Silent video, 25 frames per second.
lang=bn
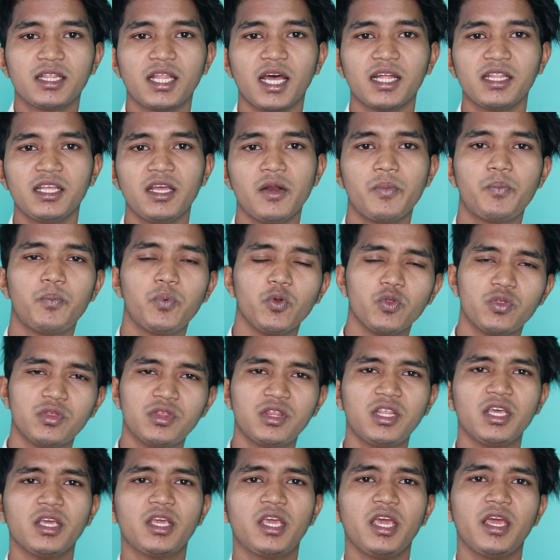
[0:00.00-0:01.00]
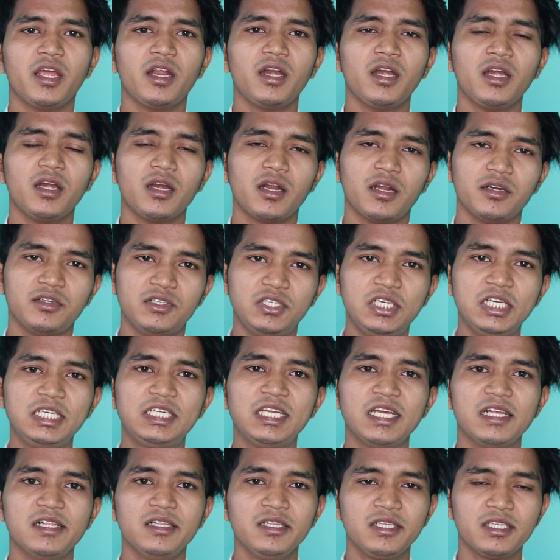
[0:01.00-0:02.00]
তাদের প্রত্যেকের
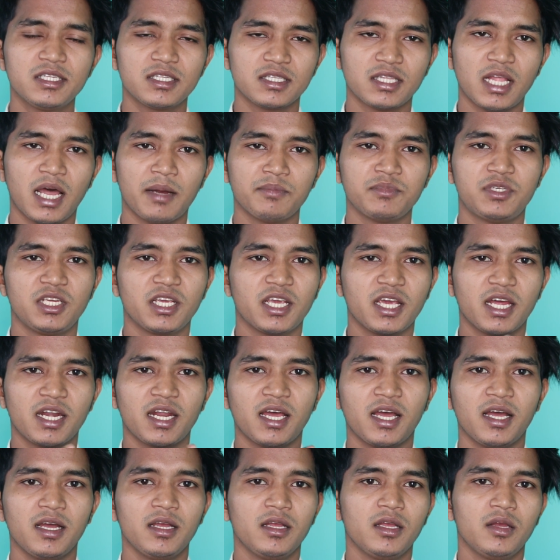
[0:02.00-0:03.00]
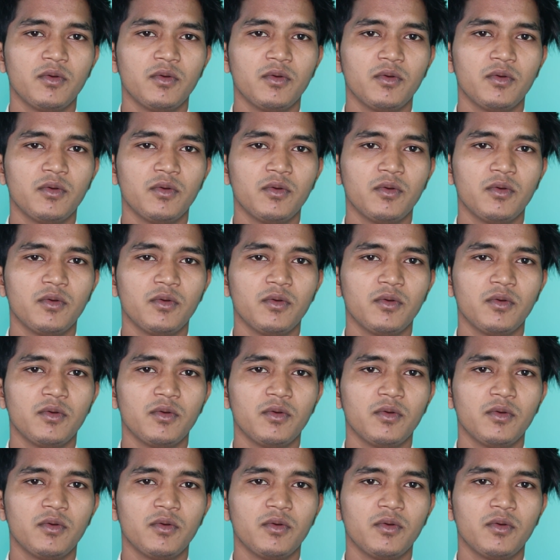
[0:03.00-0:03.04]
ডিটেলস নাম ঠিকানা